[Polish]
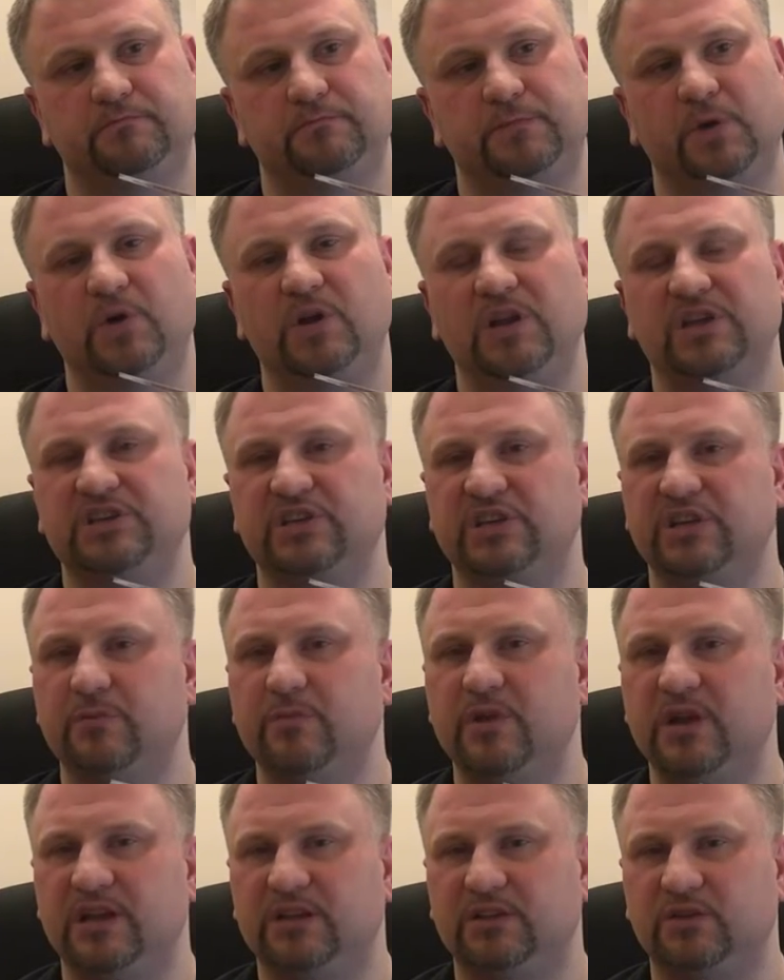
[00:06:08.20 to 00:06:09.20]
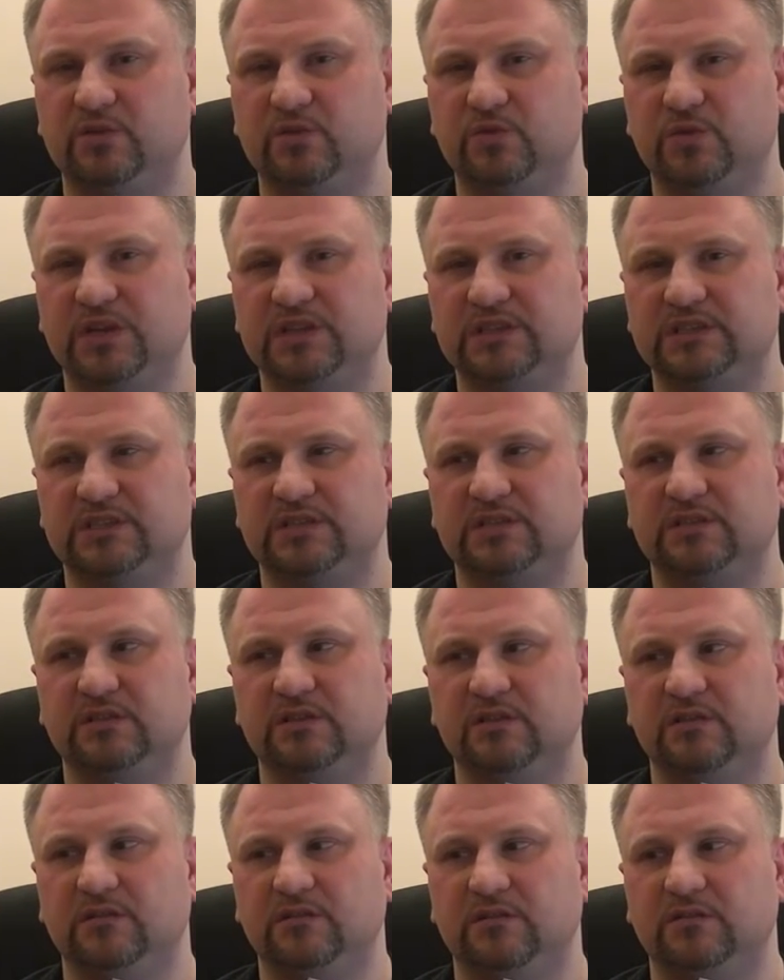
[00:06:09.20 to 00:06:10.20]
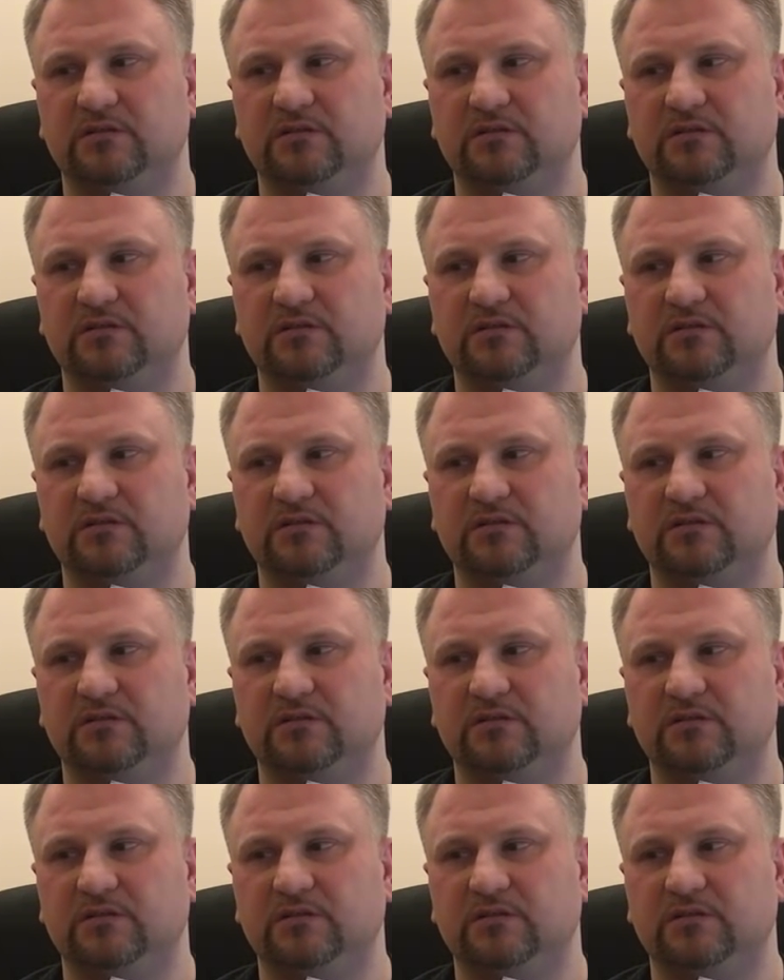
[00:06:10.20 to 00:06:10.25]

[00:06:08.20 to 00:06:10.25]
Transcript: o ile się nie mylę, to tu jest